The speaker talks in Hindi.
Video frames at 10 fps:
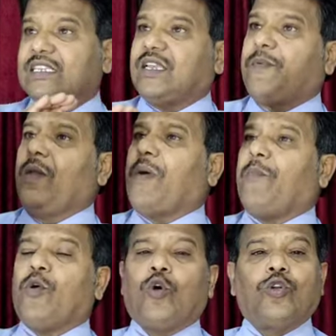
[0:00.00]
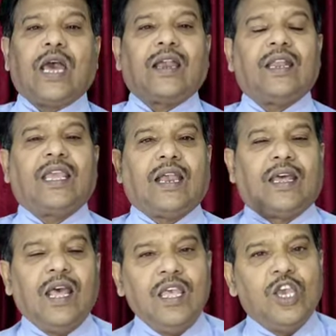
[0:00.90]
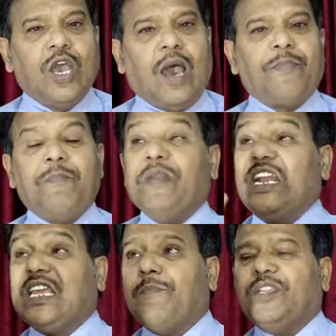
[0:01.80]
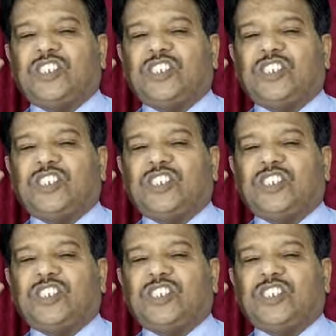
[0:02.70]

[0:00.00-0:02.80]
सबके पापों को उठाकर क्या करा अपनी पीठ के